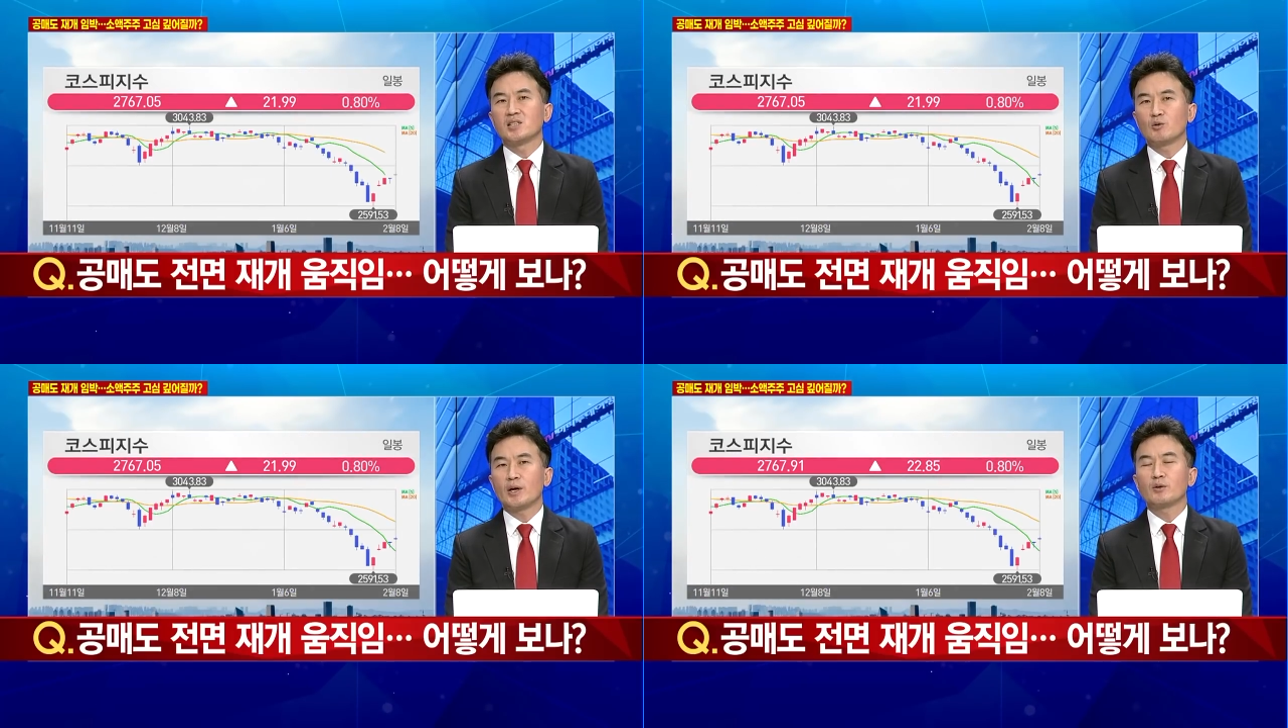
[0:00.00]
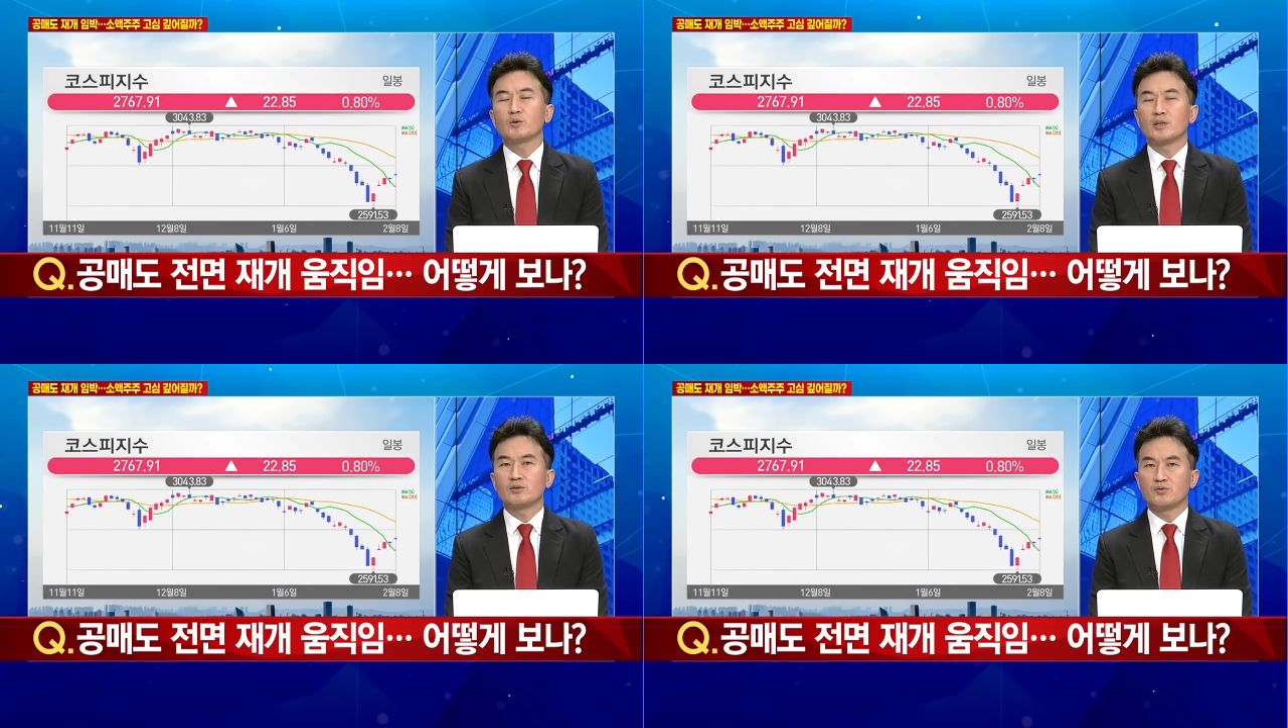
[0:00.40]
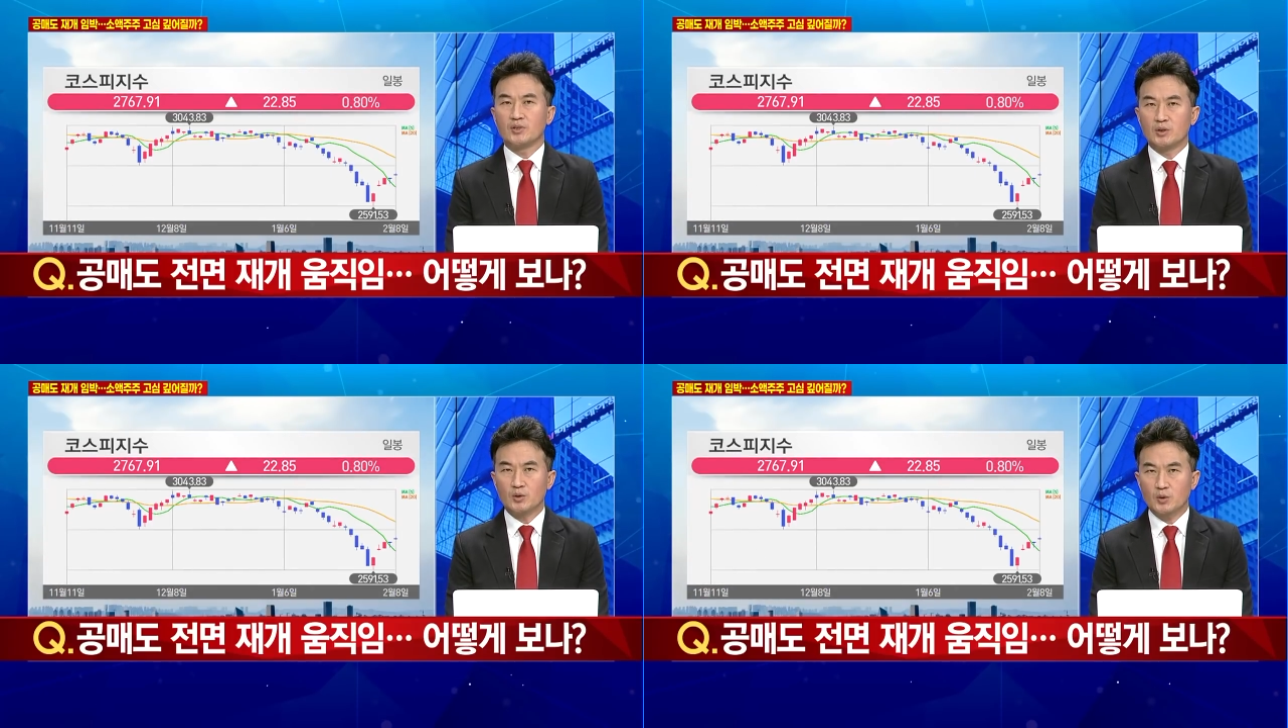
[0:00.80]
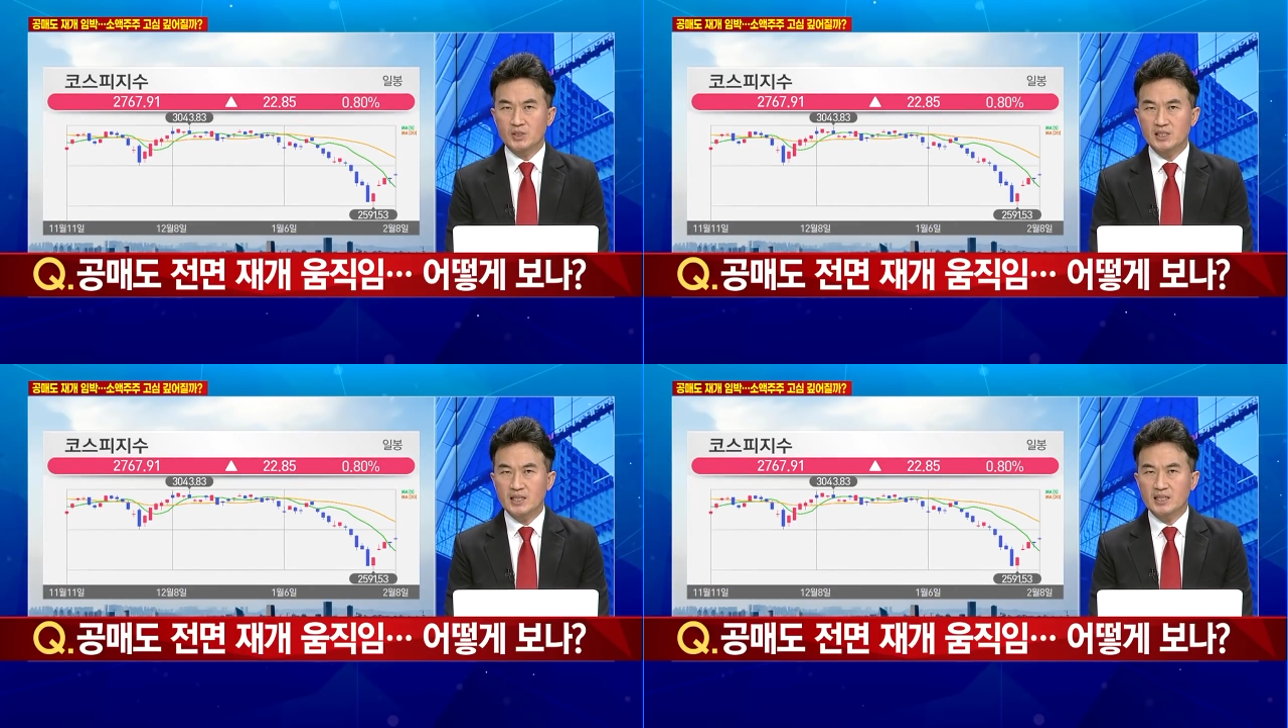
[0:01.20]
활용될 수 있도록
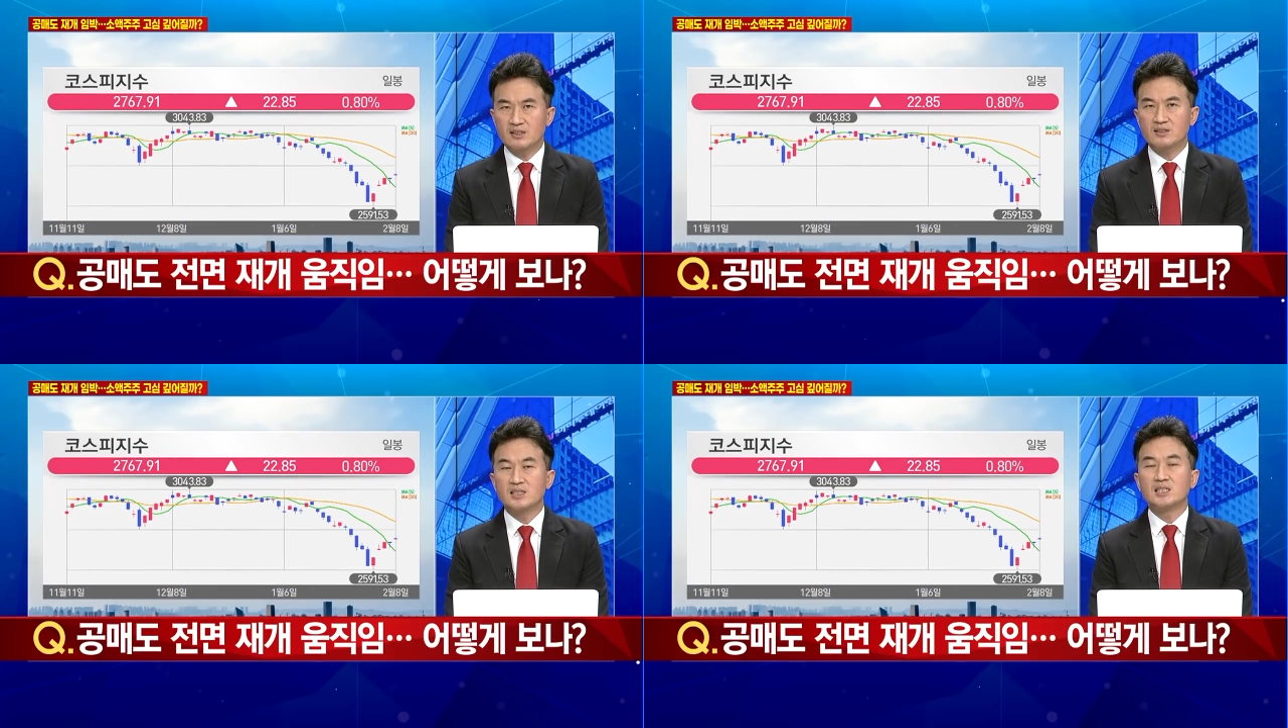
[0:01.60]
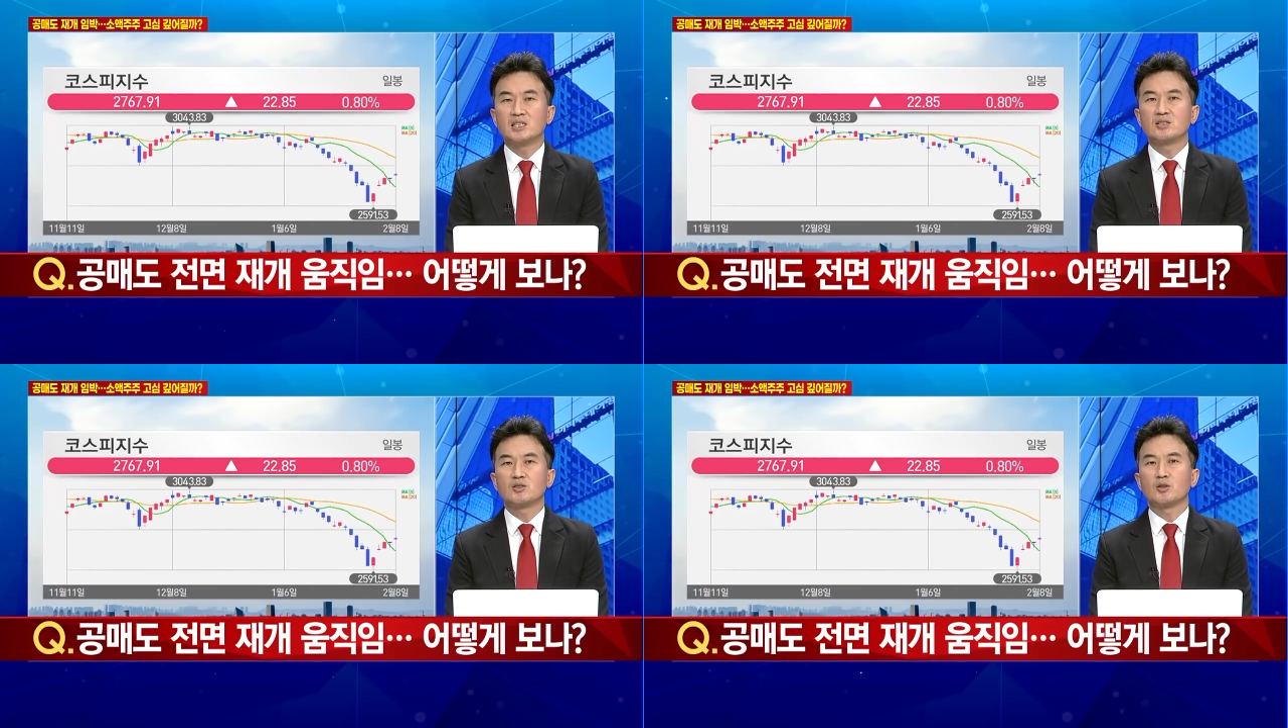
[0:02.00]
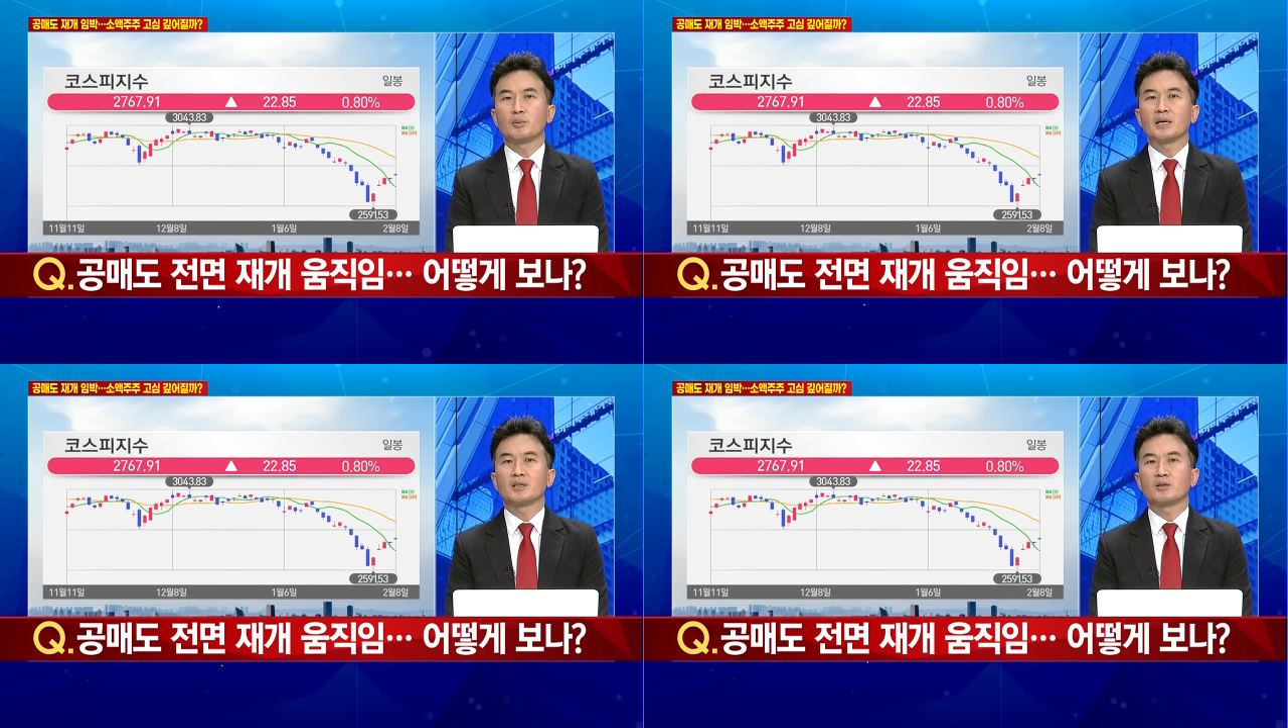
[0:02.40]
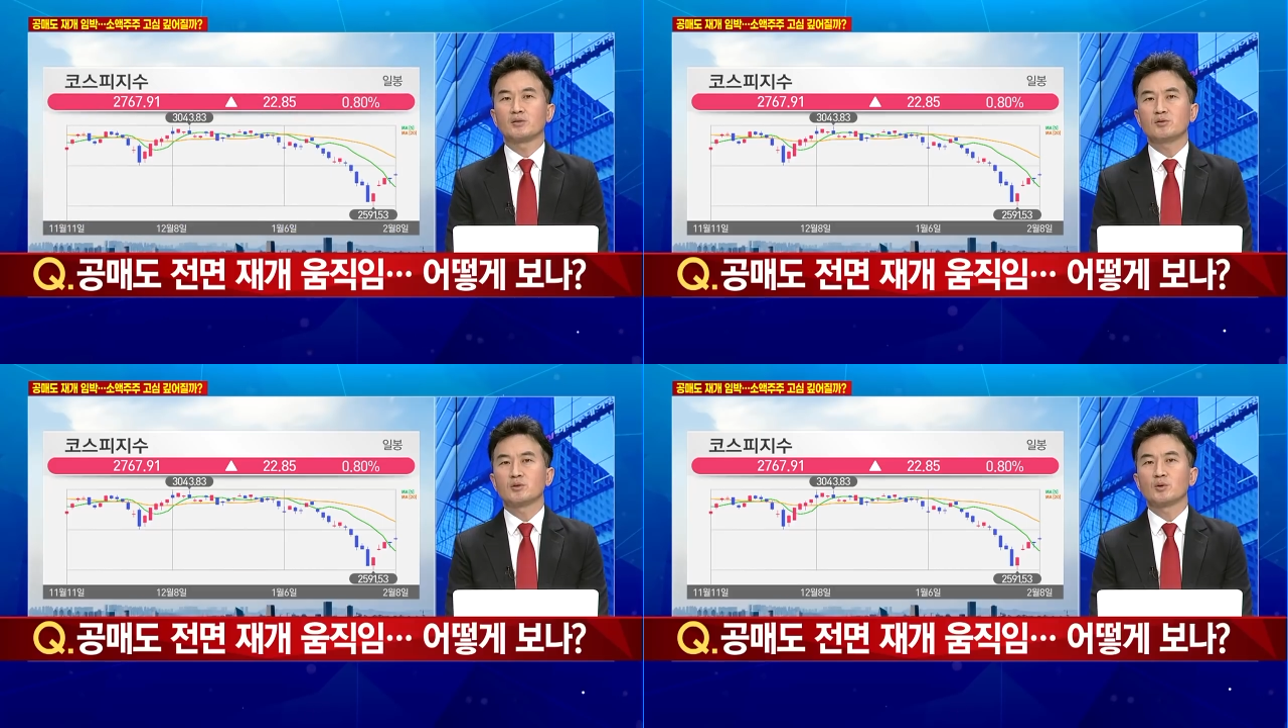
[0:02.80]
시장에서 그 기능들이 발휘될
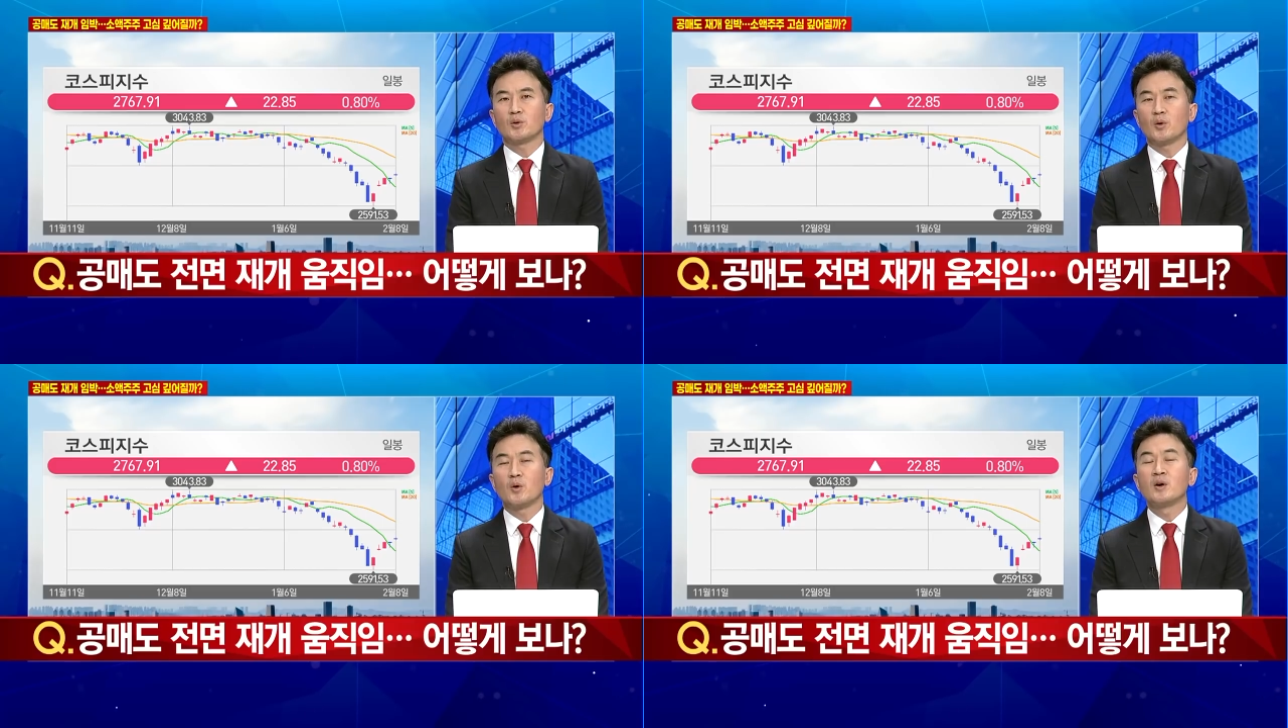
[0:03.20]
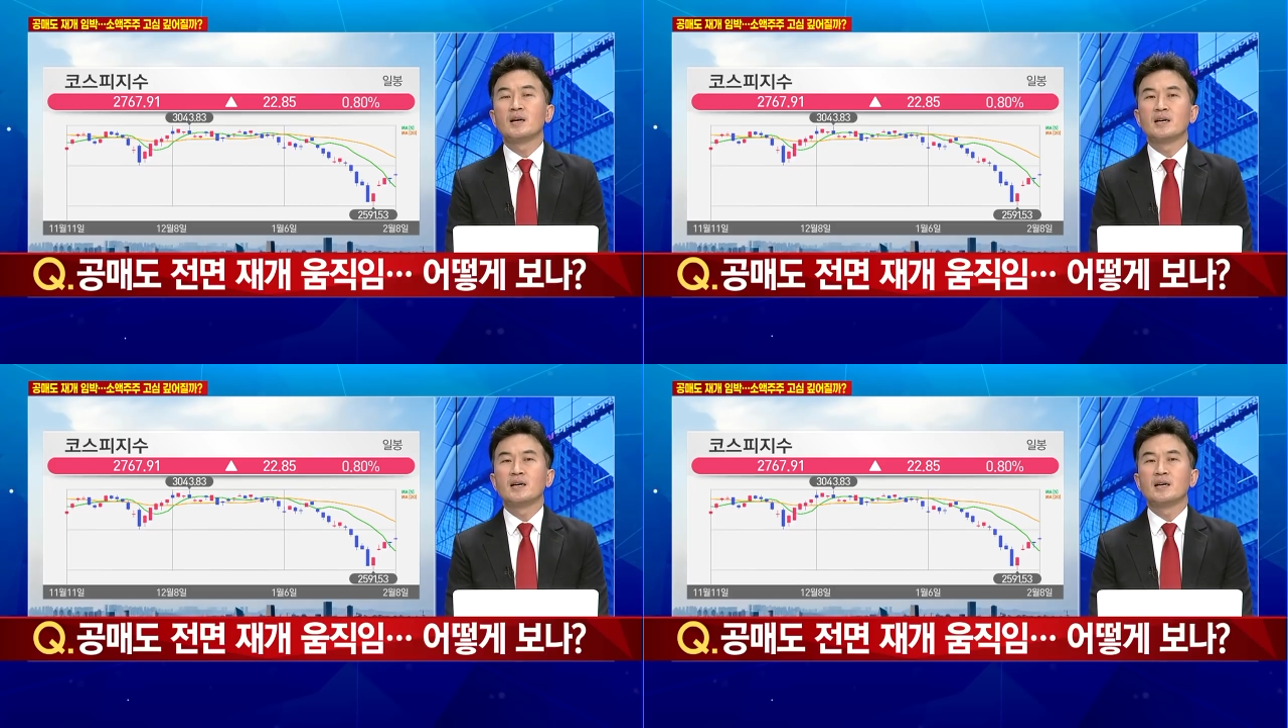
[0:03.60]
수 있도록